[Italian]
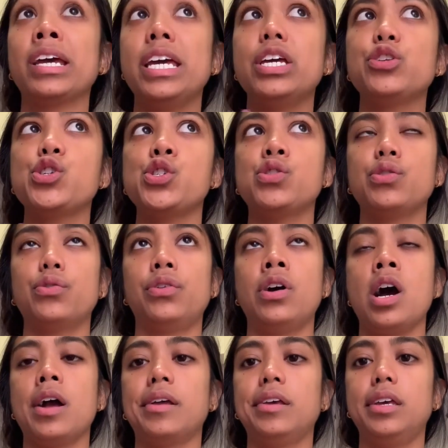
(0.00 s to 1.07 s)
E ci sono
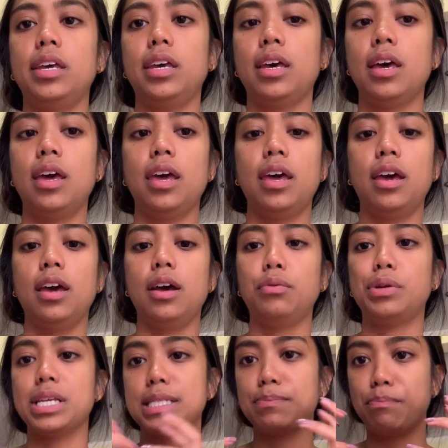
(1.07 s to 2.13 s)
anche eh,
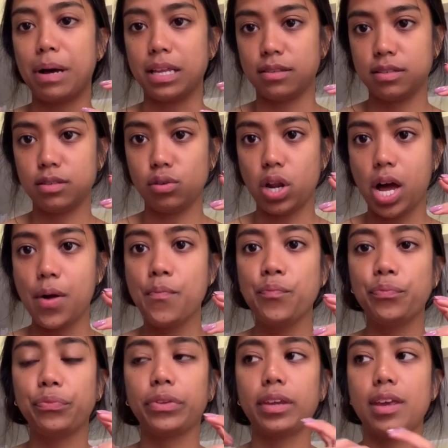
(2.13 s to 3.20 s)
una spazzola,
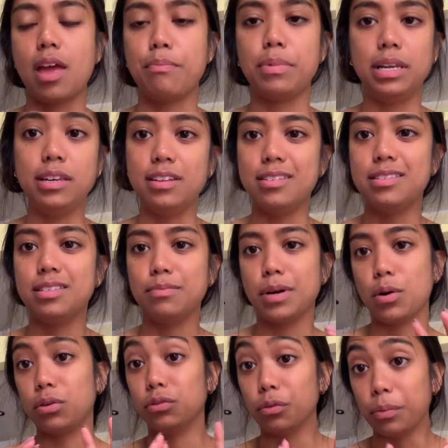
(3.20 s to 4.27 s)
che è bellissima a
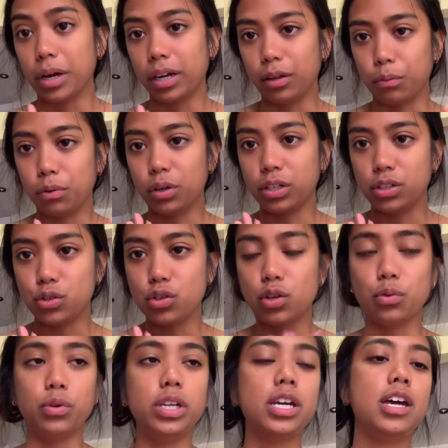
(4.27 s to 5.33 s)
quanto pare da quello che dice
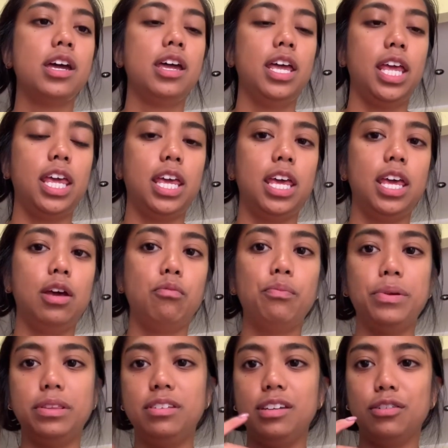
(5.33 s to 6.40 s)
lui, e un
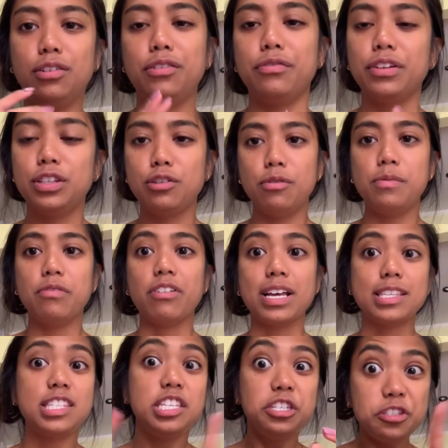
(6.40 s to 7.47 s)
pettino, infatti lui mi fa
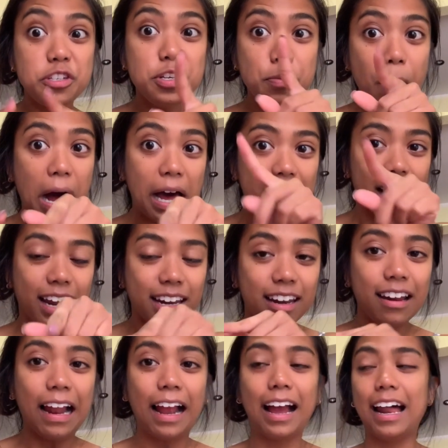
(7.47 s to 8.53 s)
sì sì parla
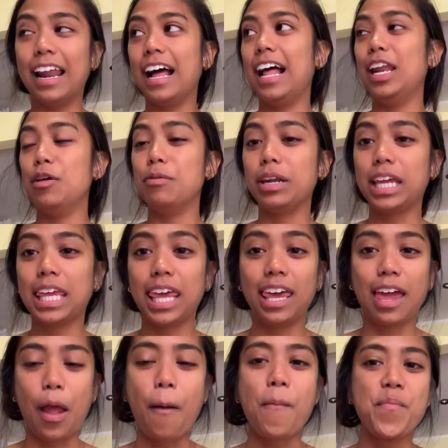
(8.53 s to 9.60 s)
nel canale
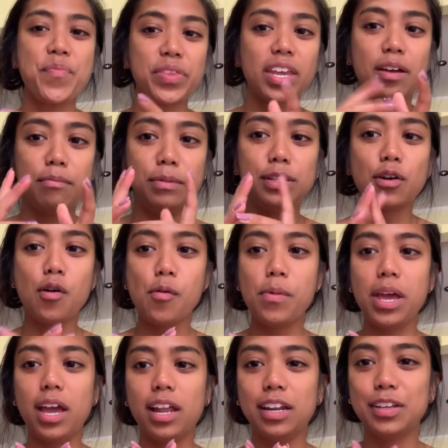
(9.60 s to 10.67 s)
perché mi trovo
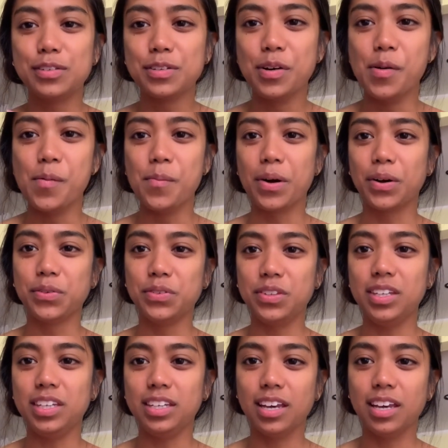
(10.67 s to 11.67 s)
bene, insomma così,